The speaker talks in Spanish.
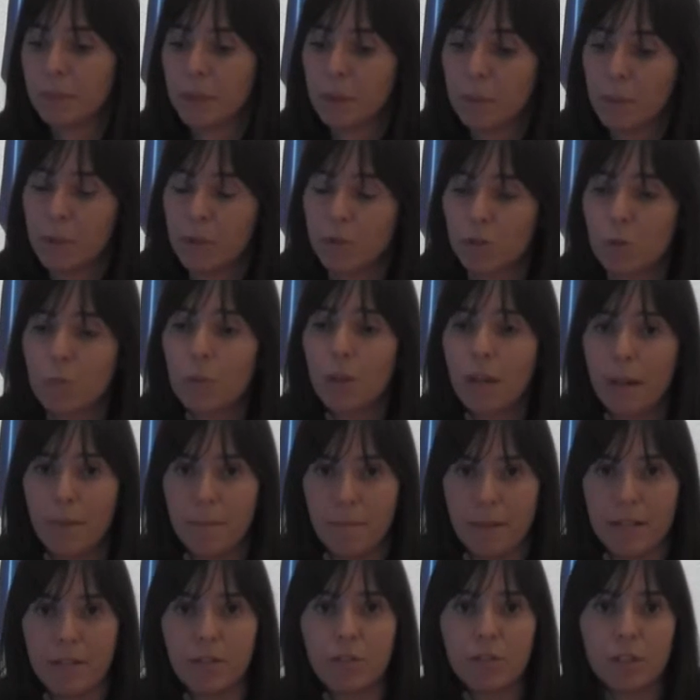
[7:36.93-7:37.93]
pero bueno, somos
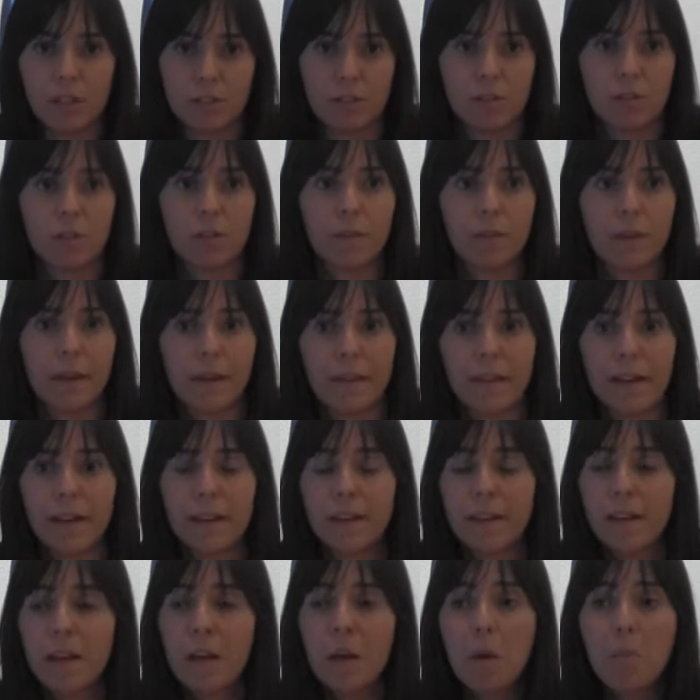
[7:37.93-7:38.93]
lampenos, eso es
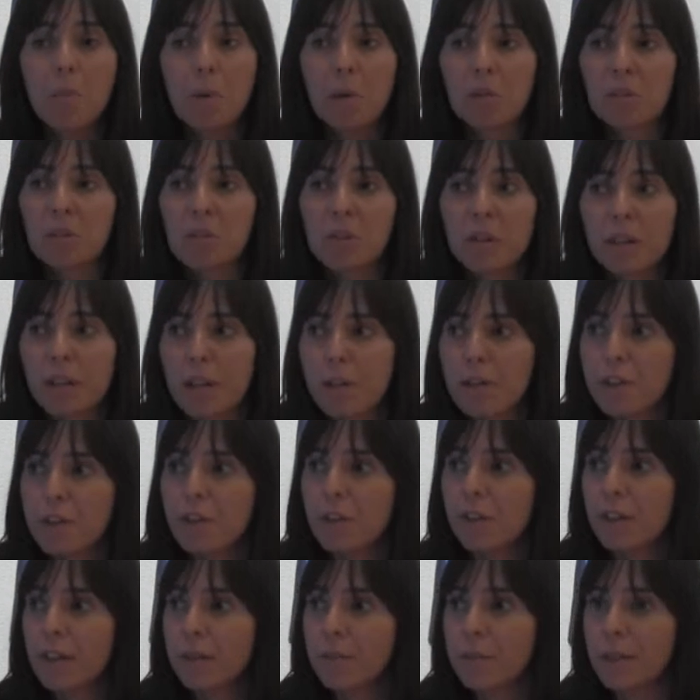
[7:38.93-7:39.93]
verdad, pero tengo que
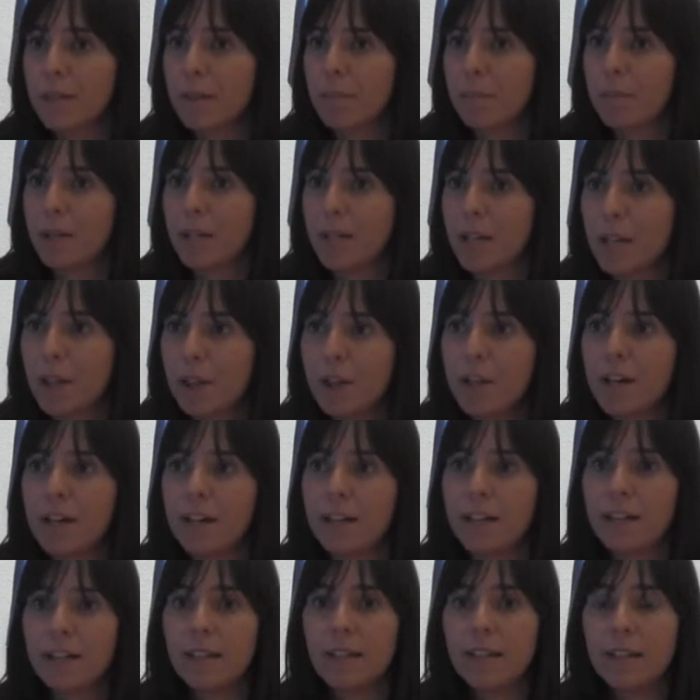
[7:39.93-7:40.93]
deciros que mi
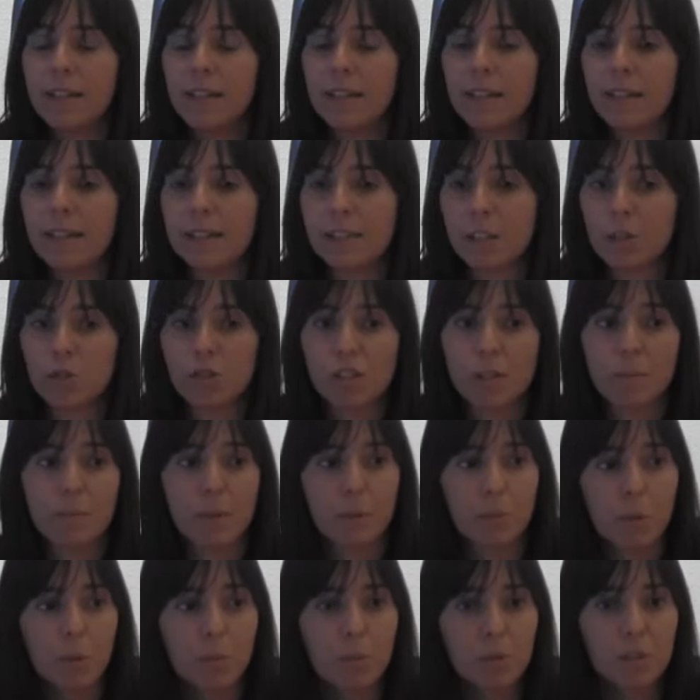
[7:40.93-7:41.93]
experiencia ha sido
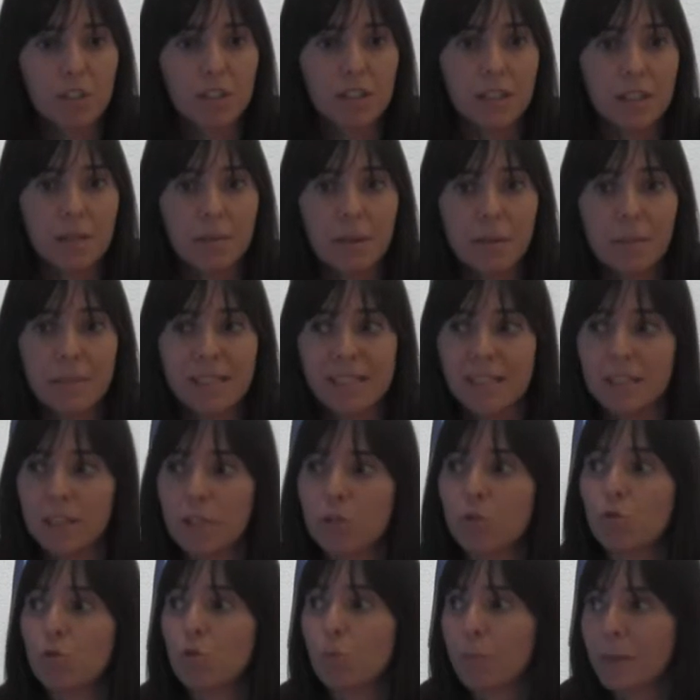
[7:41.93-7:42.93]
siempre muy positiva, me he
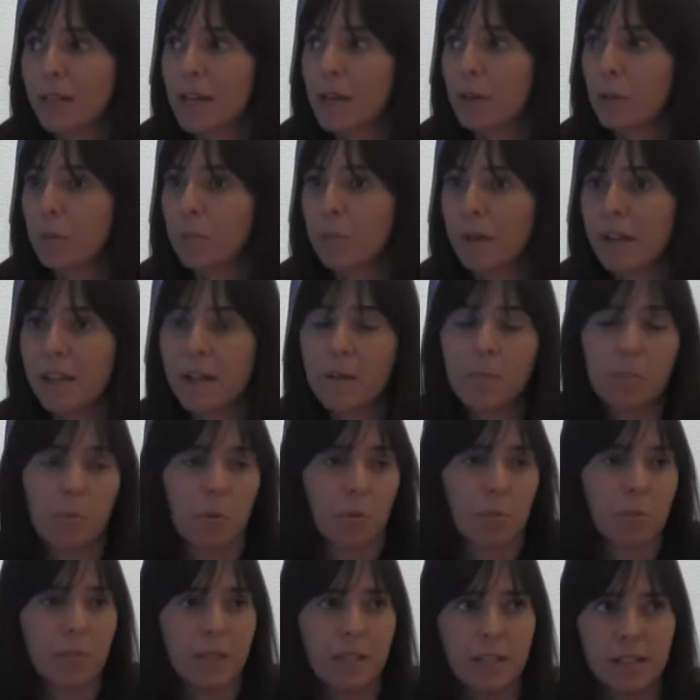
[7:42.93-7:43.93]
sentido súper
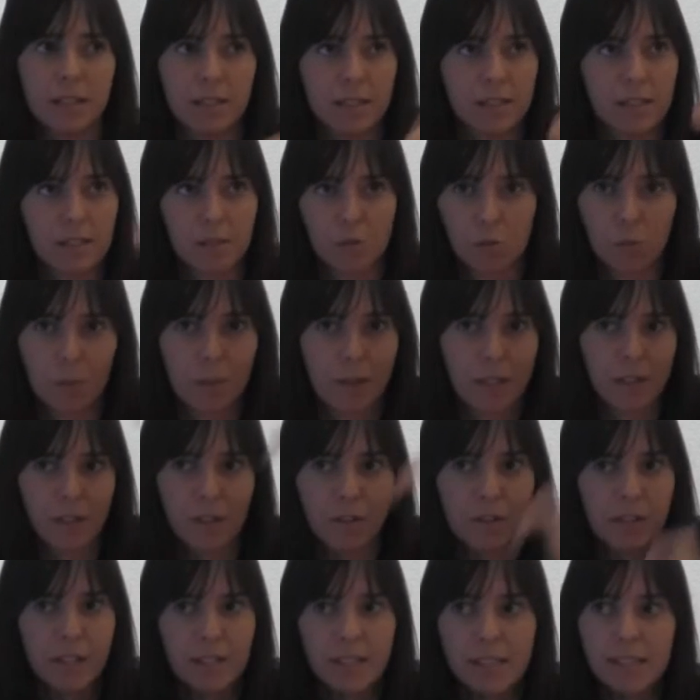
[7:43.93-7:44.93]
arropada por mis
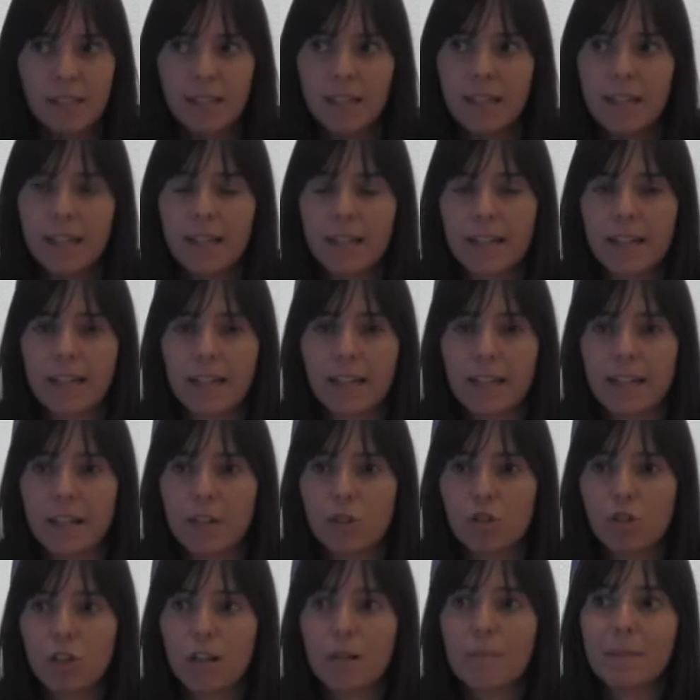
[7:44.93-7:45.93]
superiores,
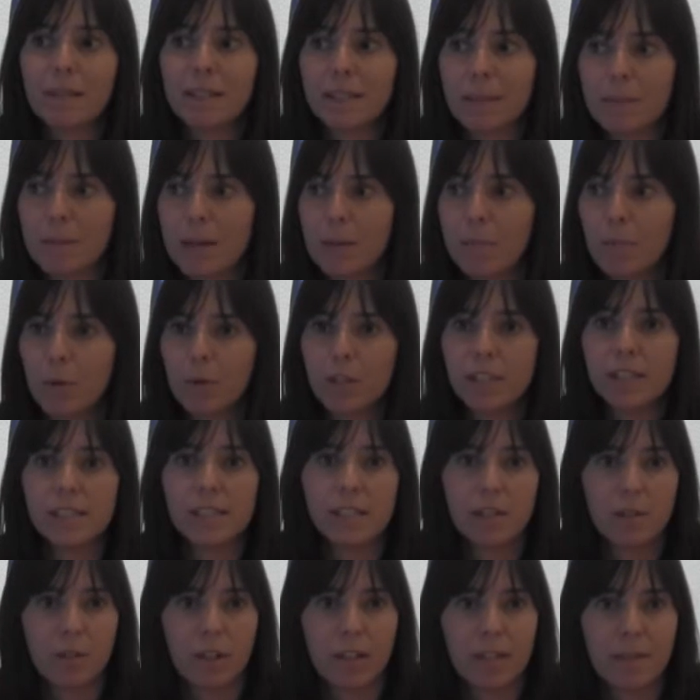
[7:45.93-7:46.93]
que no solamente me
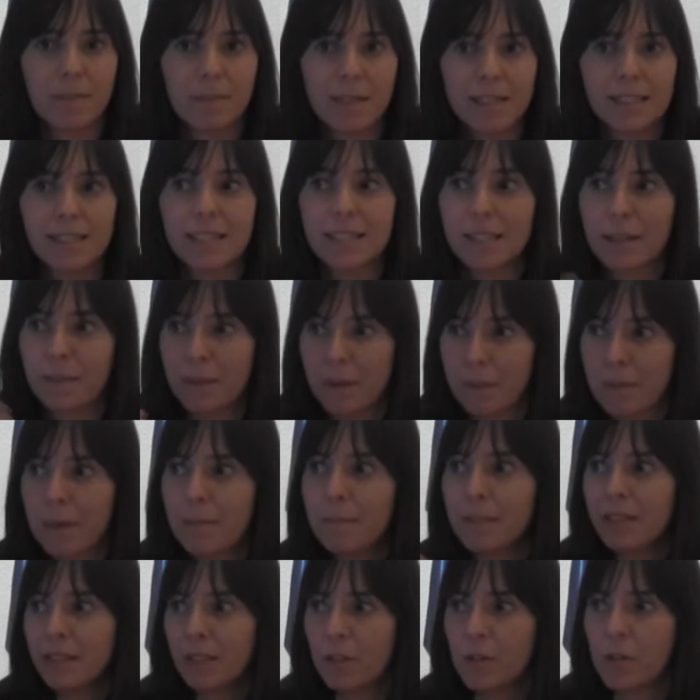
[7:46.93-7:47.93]
apoyan, sino que además es que
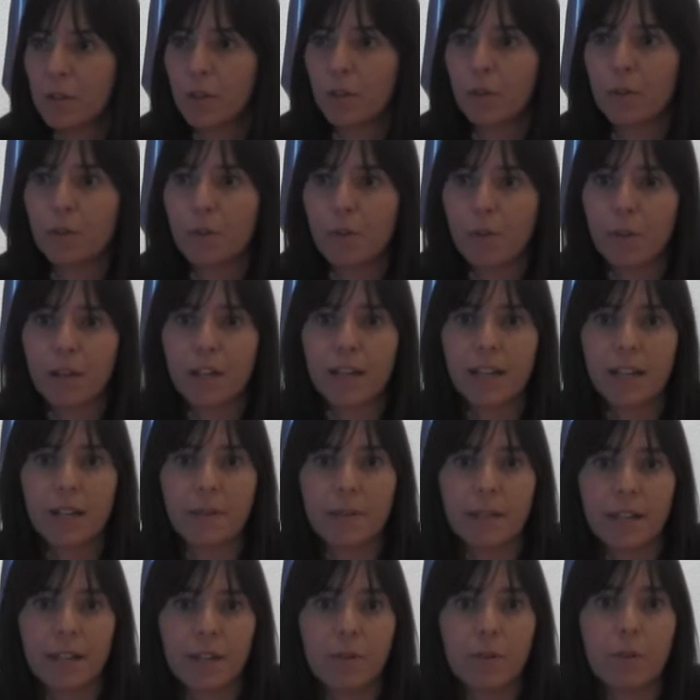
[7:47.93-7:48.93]
verbalmente lo reconocen
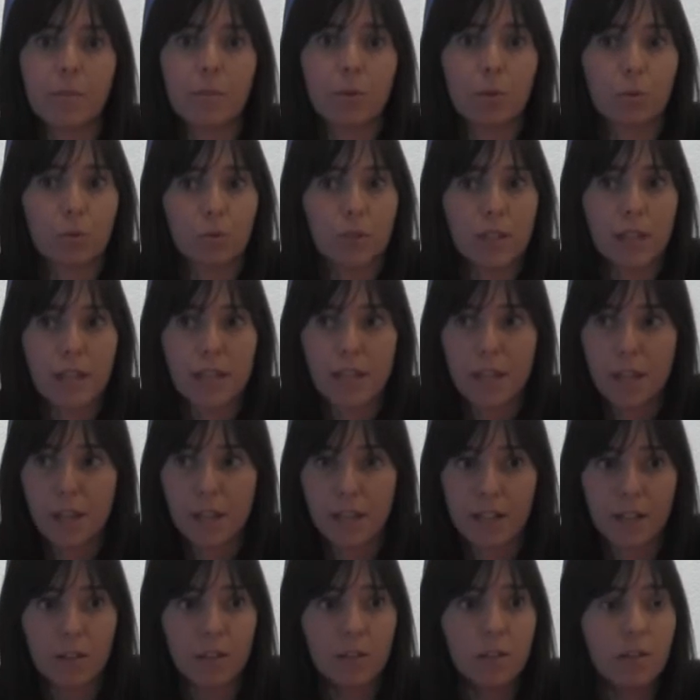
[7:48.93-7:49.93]
cada vez que hay una oportunidad de
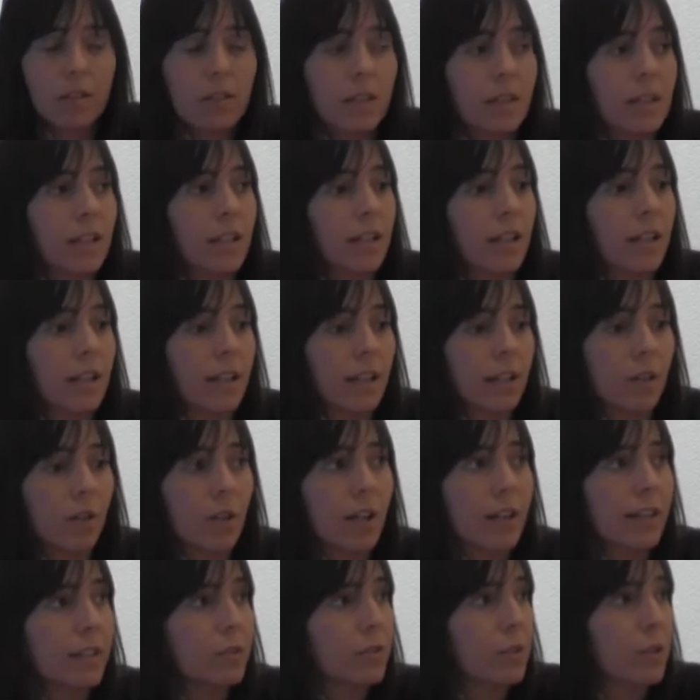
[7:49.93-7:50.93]
hacerlo eh,
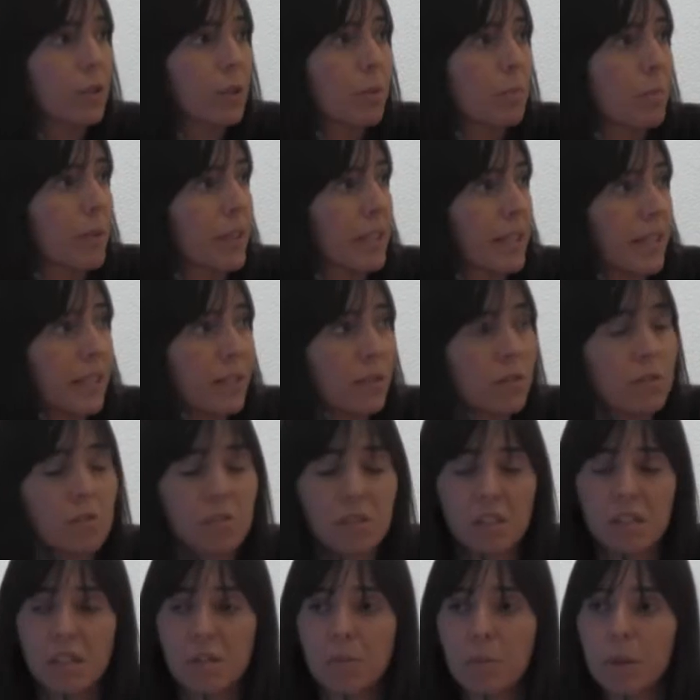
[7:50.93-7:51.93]
con el resto de
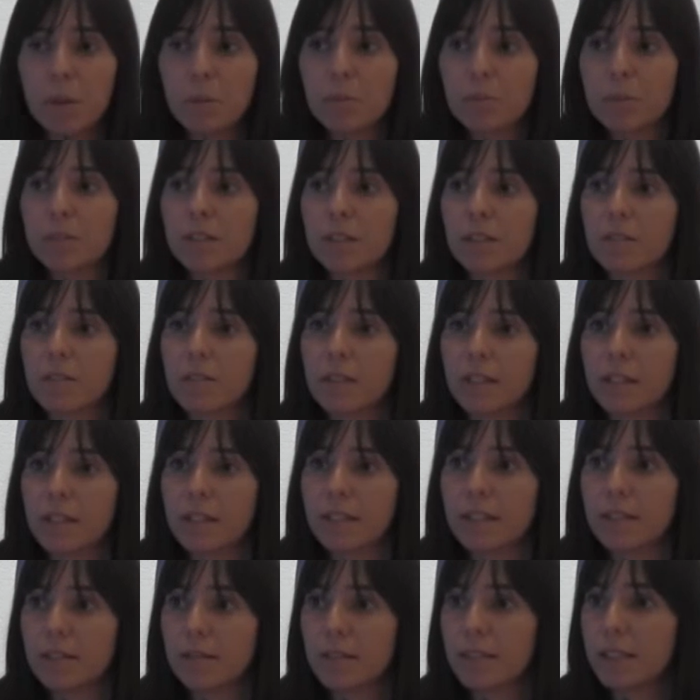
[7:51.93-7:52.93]
compañeros y bueno, pues tengo
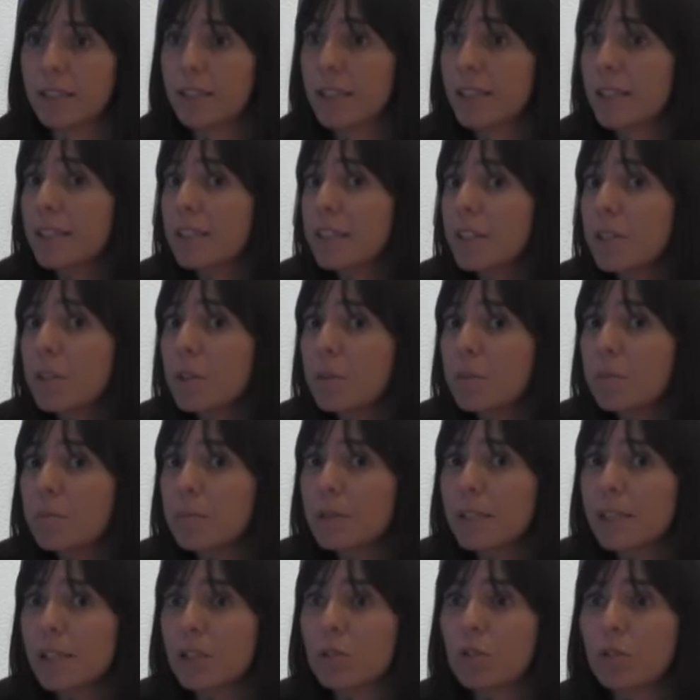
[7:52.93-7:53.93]
que, en ese sentido
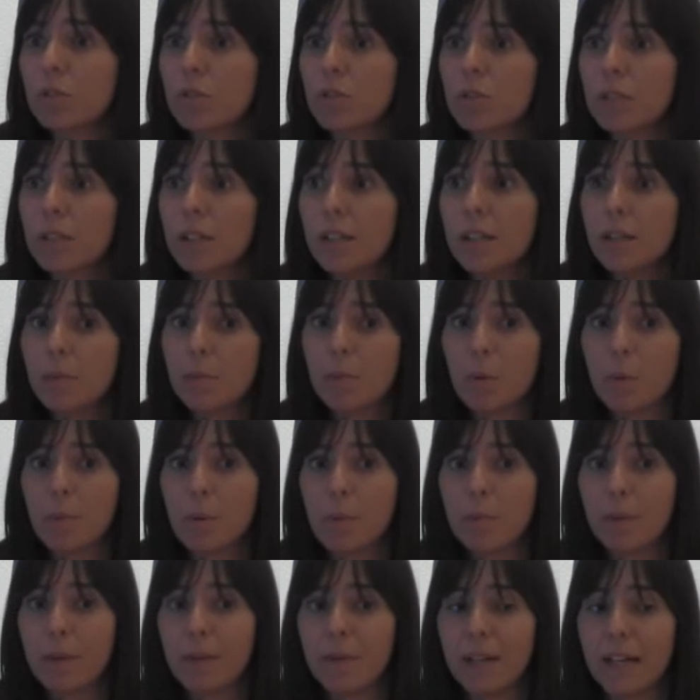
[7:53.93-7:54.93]
me siento
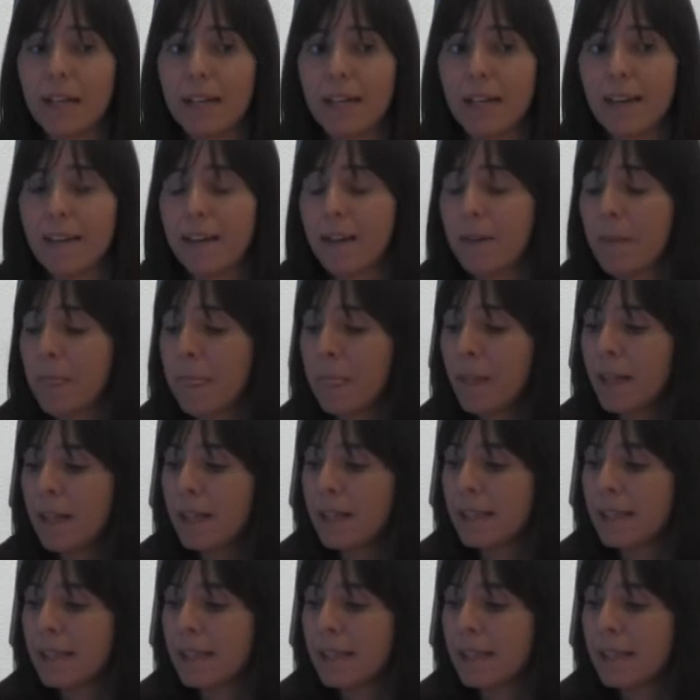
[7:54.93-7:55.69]
pues muy privilegiada.